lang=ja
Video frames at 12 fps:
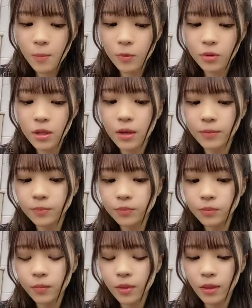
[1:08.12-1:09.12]
もうね
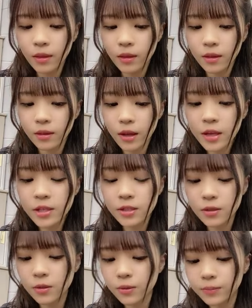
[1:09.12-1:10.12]

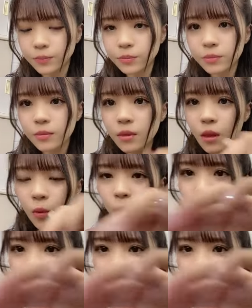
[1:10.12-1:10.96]
アイス同